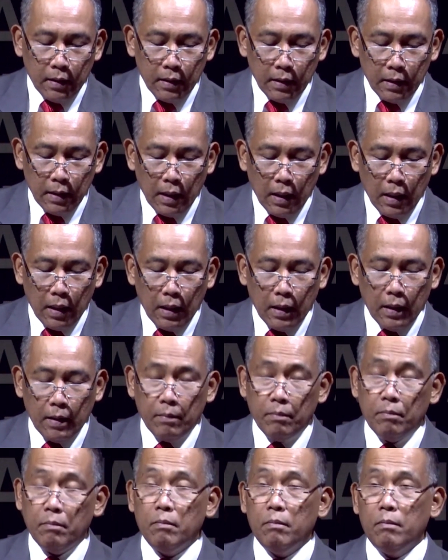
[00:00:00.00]
dia
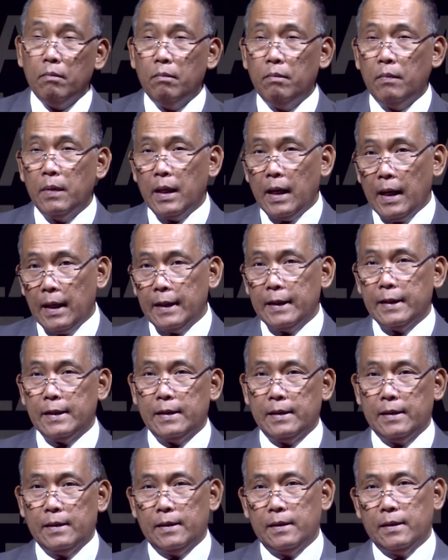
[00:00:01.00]

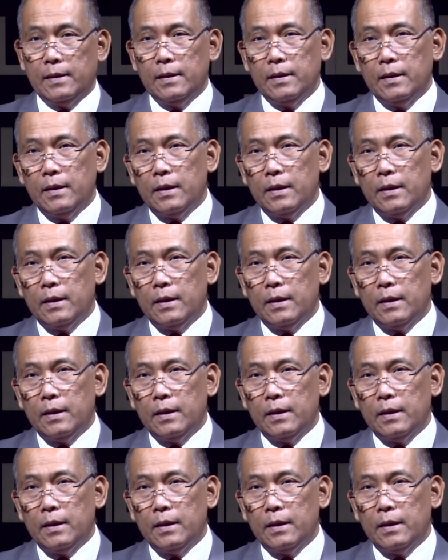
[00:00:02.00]
menangis.